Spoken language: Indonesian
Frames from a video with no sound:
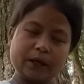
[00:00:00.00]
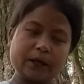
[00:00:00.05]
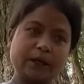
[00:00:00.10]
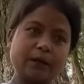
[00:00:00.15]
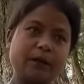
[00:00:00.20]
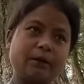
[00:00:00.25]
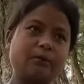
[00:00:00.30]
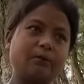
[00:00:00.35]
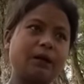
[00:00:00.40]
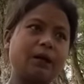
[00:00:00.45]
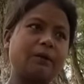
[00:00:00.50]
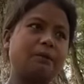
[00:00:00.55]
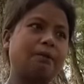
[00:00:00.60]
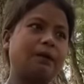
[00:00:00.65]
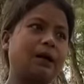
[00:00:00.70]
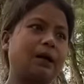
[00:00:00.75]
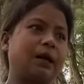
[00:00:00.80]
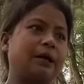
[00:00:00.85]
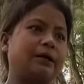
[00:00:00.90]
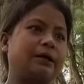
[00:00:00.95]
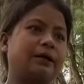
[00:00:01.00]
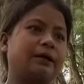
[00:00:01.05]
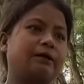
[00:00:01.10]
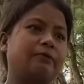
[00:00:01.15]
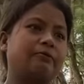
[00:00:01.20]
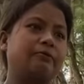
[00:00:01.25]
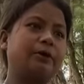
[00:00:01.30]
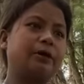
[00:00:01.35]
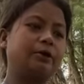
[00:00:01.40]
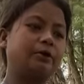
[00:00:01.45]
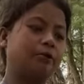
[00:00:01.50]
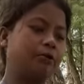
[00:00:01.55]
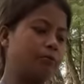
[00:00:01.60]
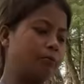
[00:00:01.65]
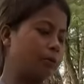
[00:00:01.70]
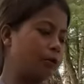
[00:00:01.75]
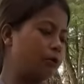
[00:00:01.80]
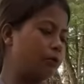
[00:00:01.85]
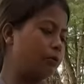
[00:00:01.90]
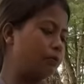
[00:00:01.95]
hadin bala pelat ya ke
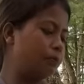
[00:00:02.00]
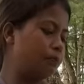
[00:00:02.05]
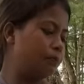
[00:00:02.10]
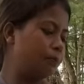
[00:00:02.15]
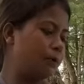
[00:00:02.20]
video mau